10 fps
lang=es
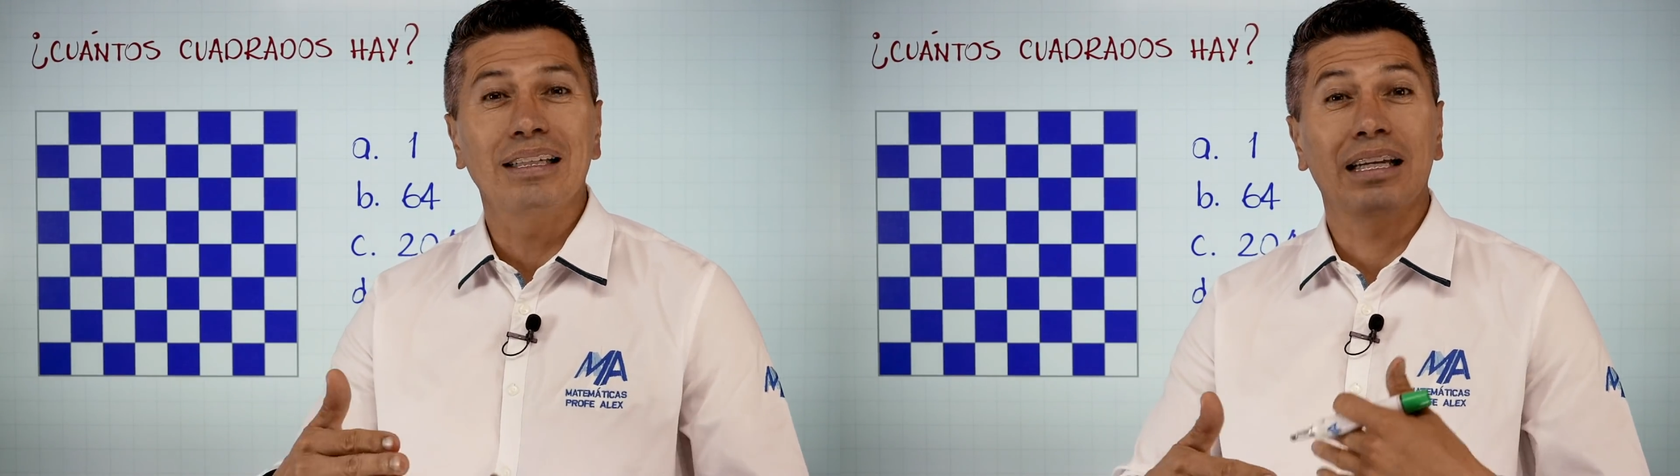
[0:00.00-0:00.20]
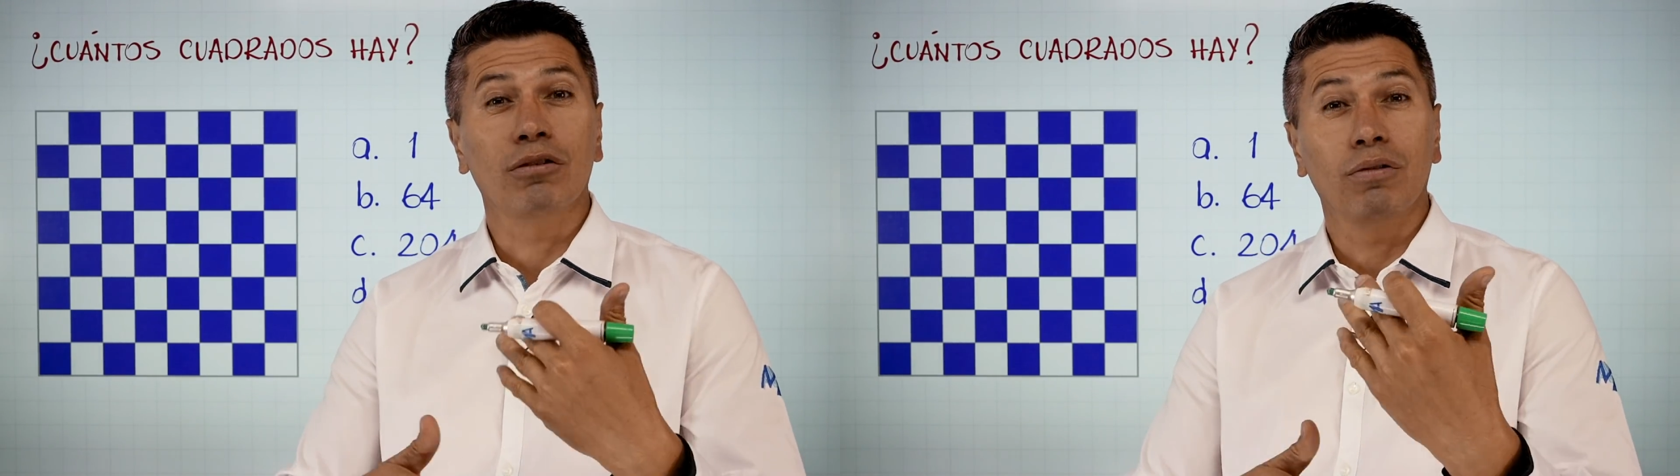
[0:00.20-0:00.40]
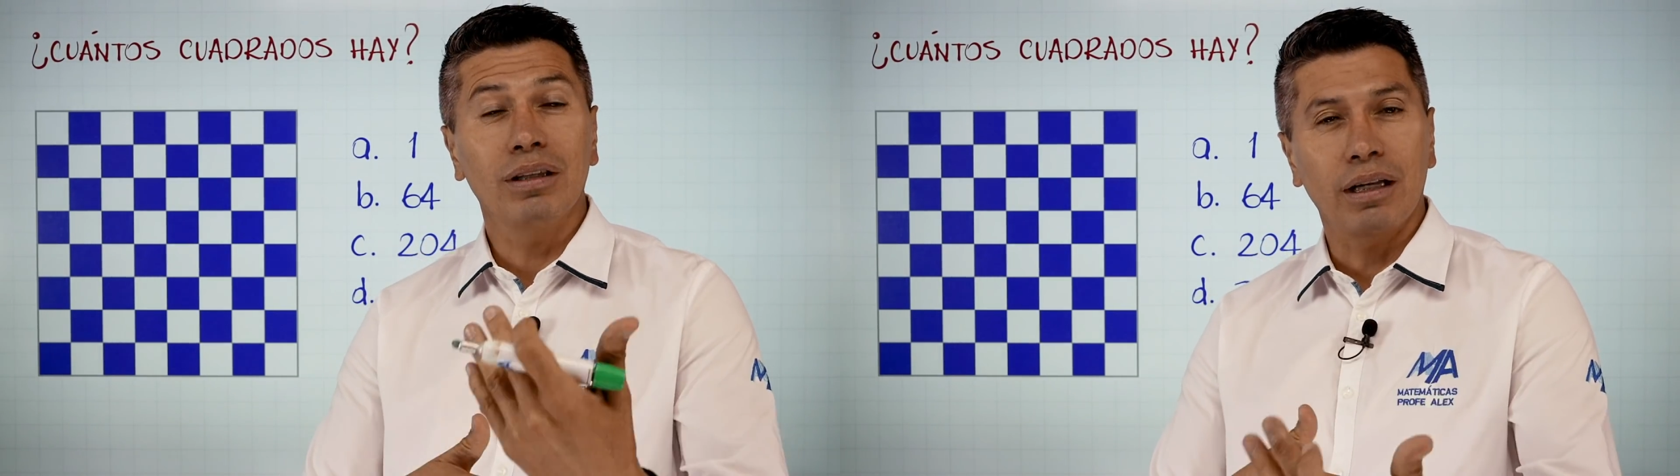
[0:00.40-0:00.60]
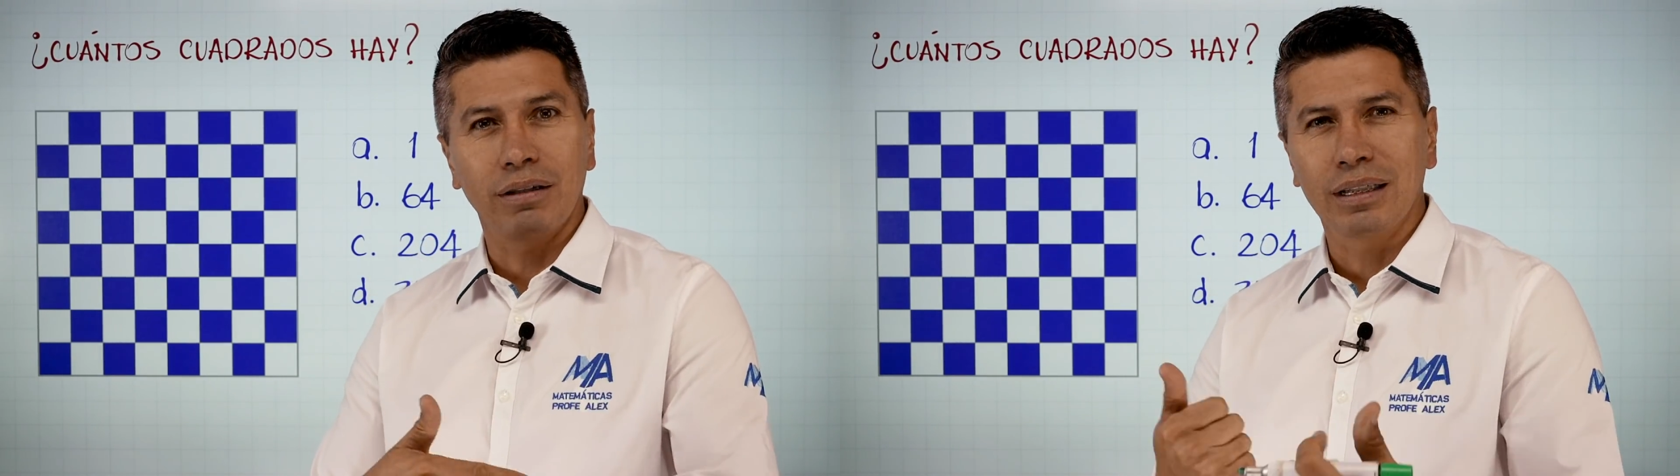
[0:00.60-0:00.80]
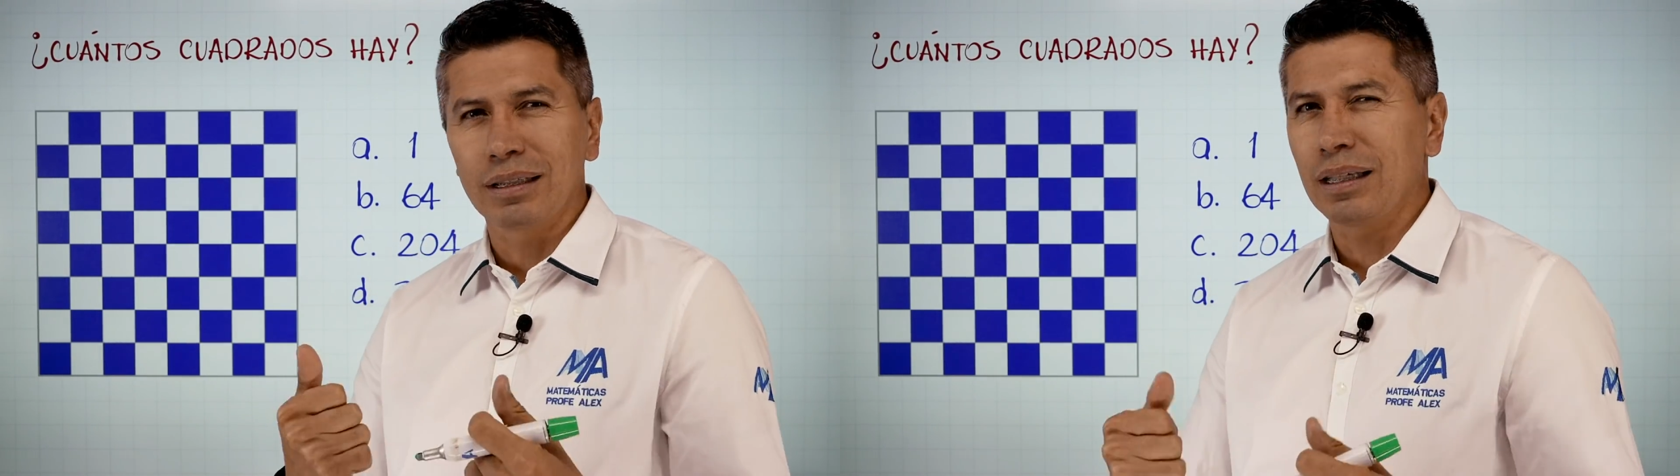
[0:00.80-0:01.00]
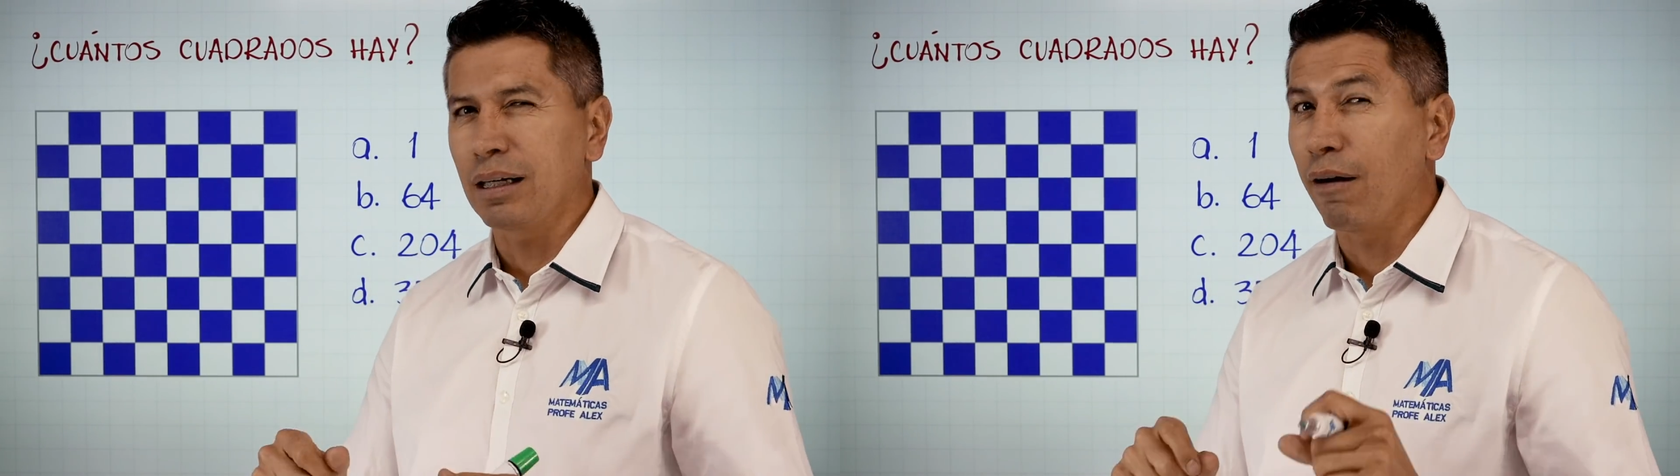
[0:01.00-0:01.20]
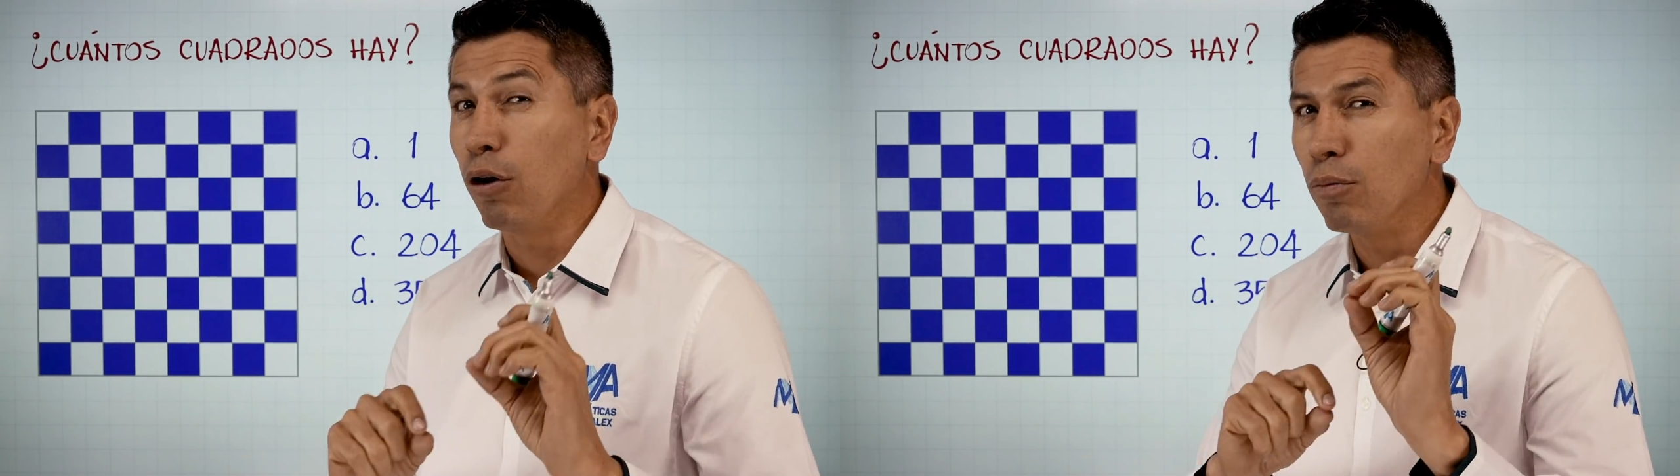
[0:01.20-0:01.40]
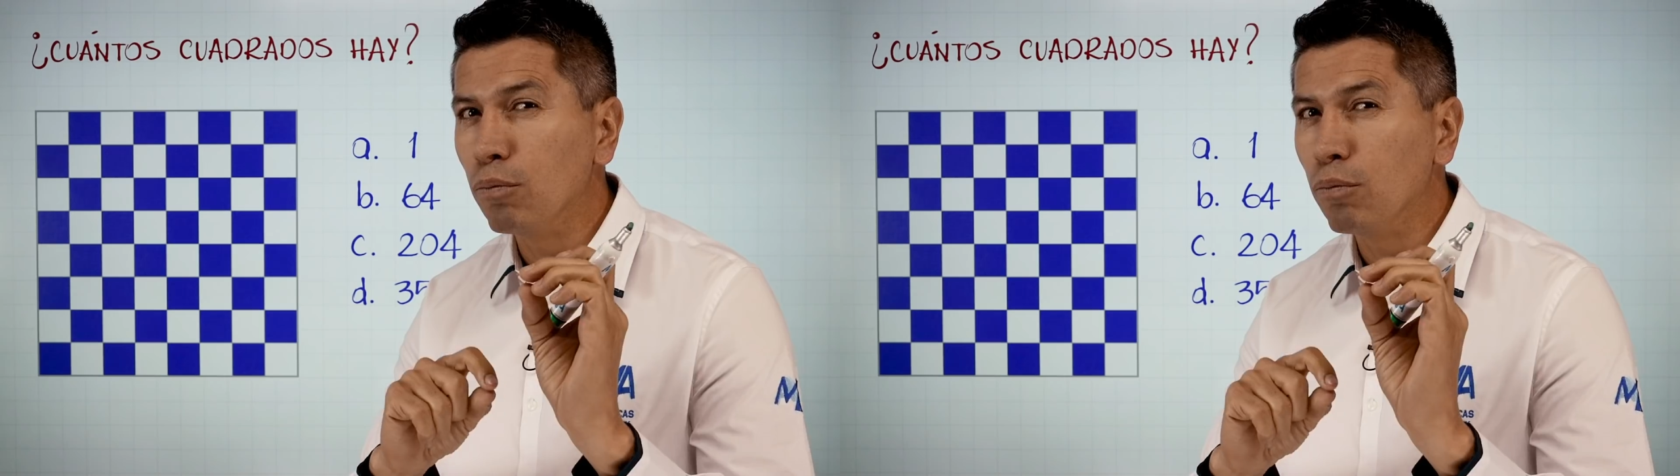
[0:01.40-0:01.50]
hacen a uno entrevistas de trabajo,